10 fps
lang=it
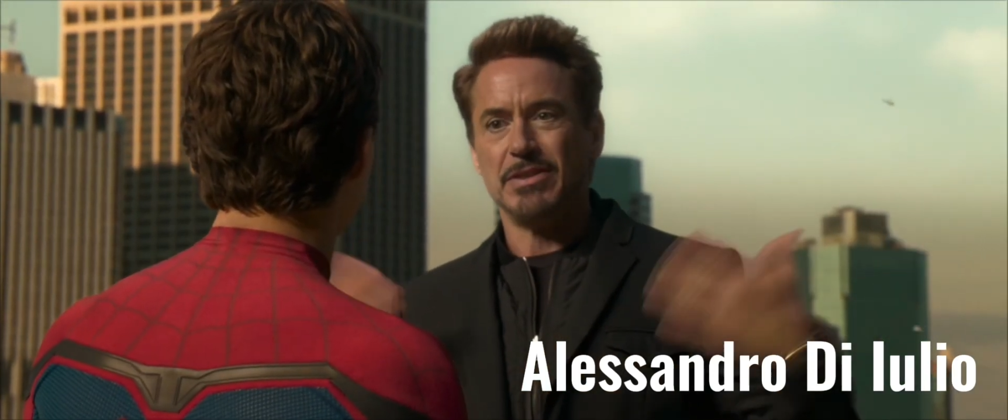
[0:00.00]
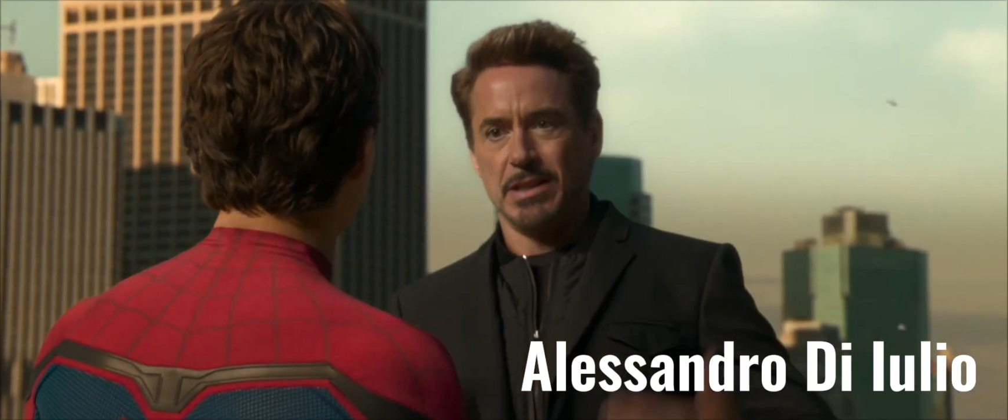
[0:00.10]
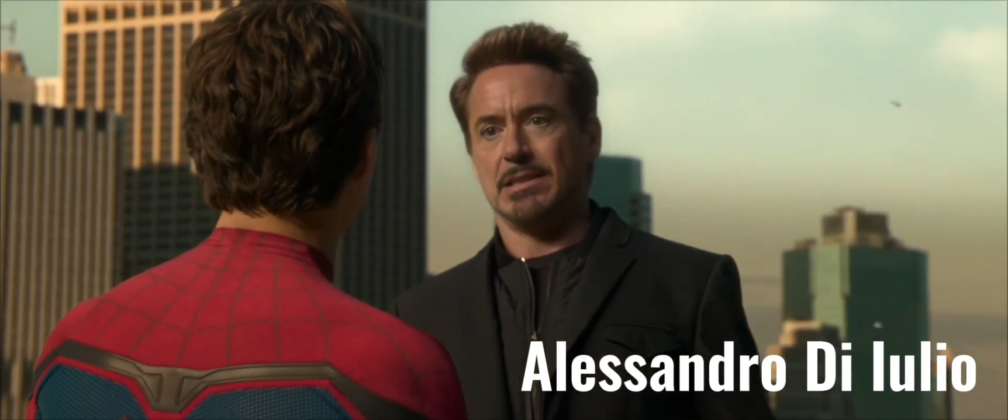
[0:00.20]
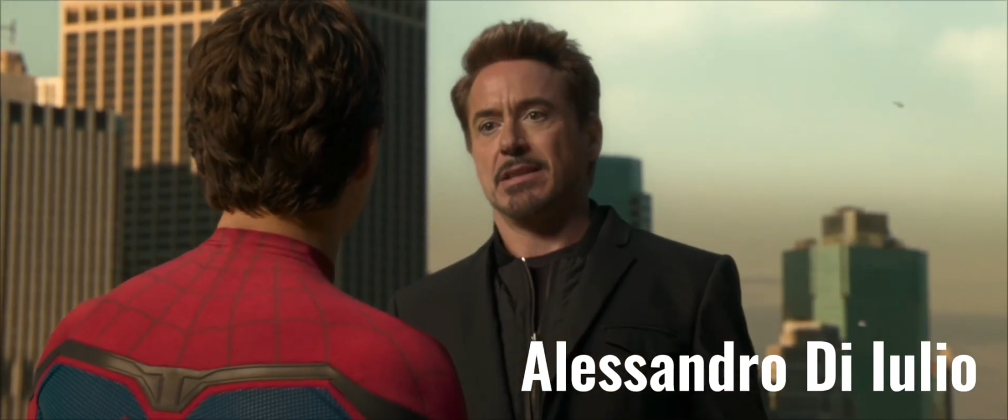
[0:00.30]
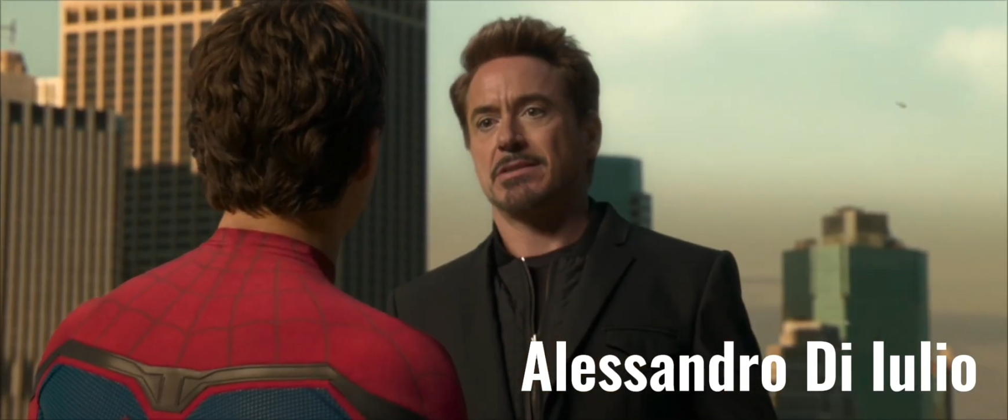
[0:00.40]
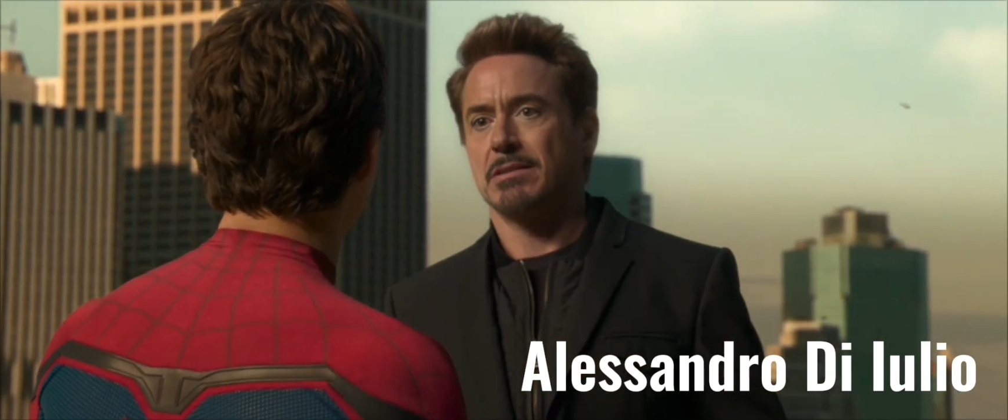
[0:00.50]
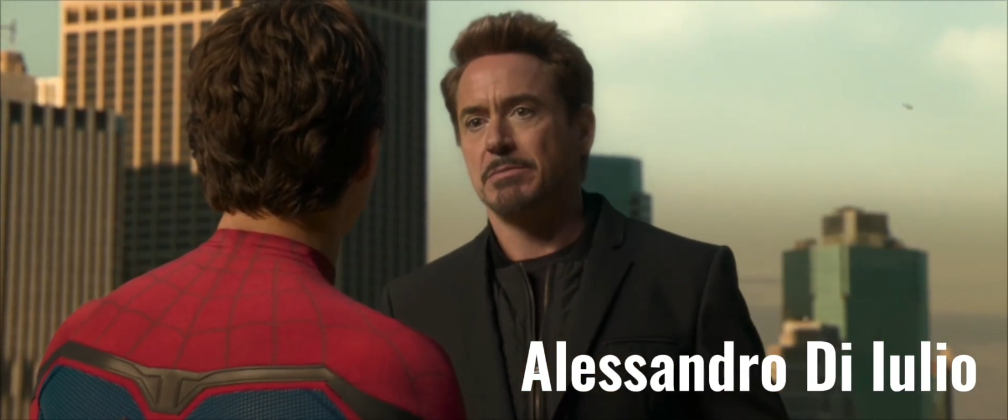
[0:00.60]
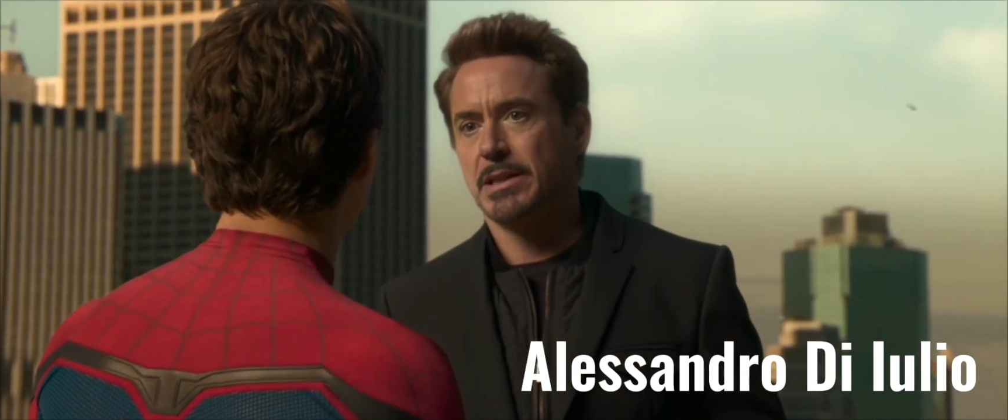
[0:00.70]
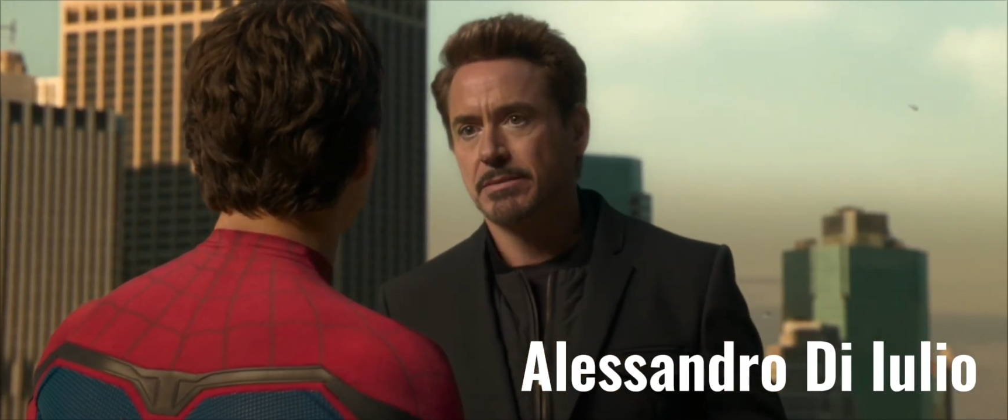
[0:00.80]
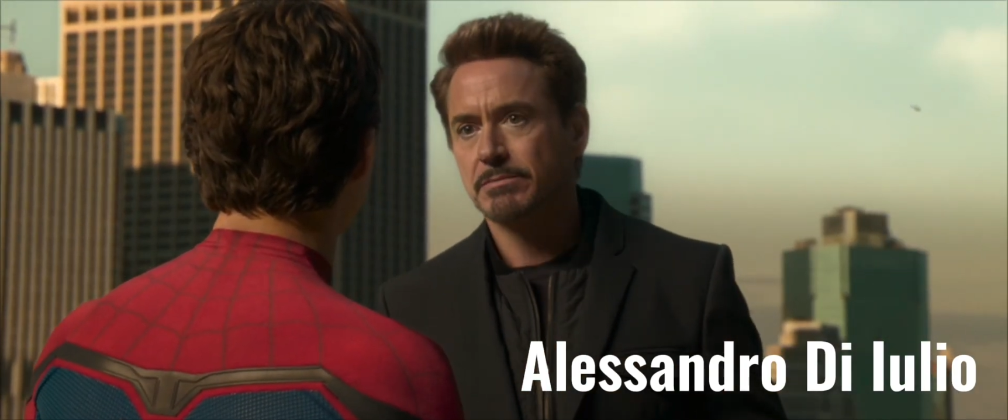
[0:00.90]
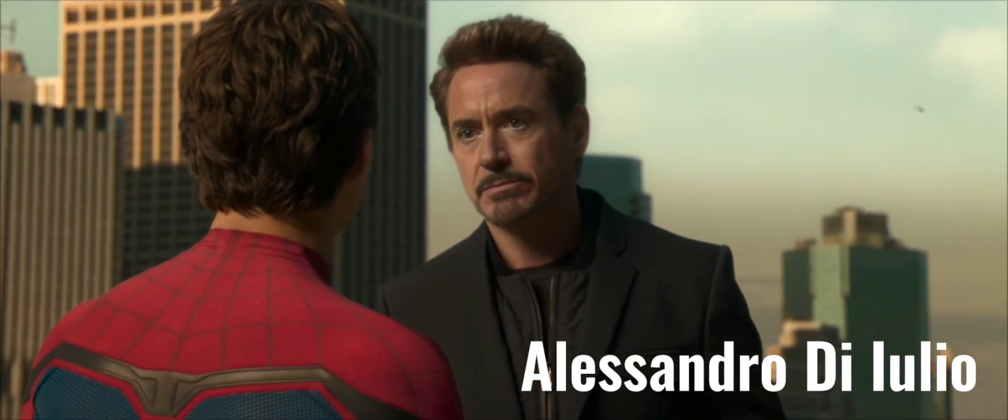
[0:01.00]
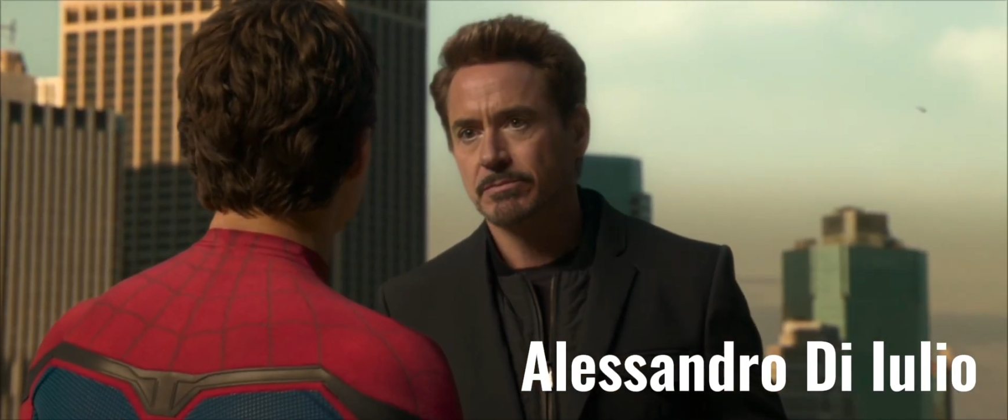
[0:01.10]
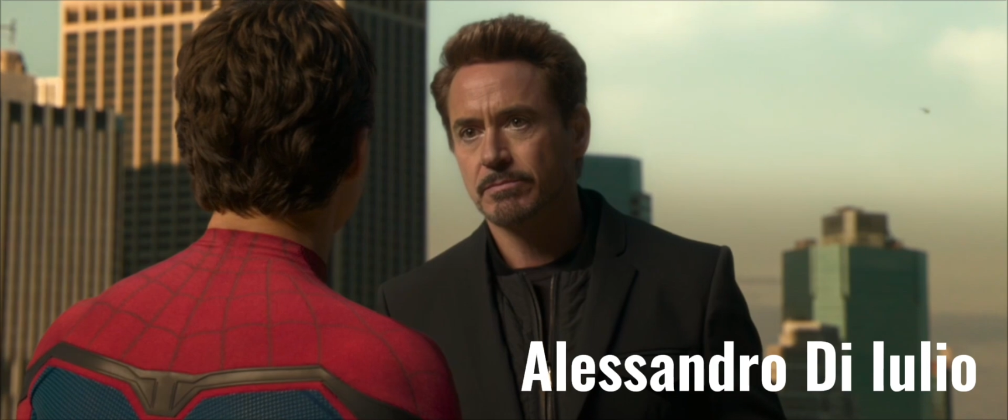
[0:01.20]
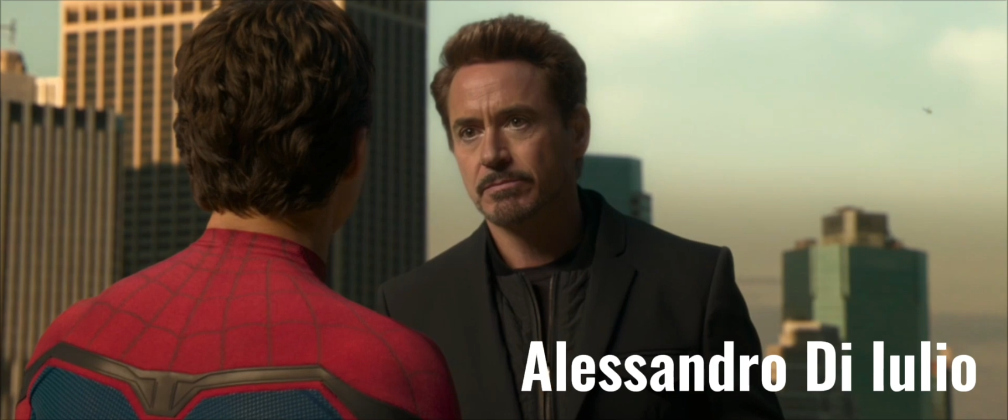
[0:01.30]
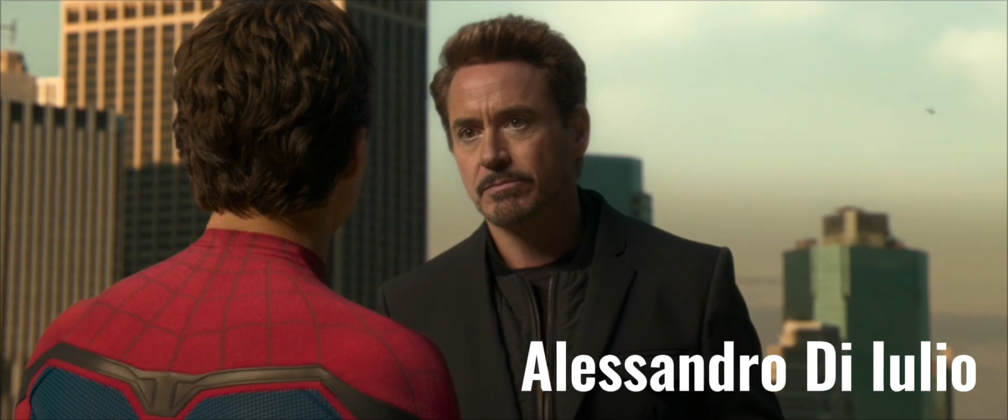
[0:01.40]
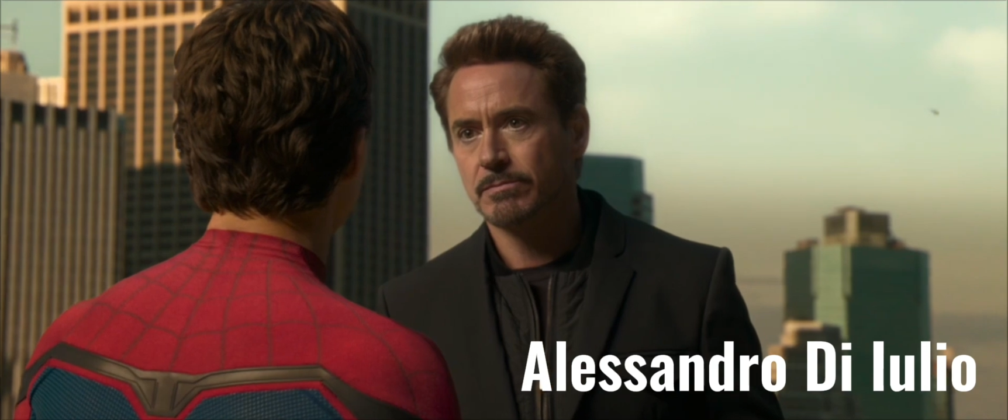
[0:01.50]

sarei sentito in colpa io.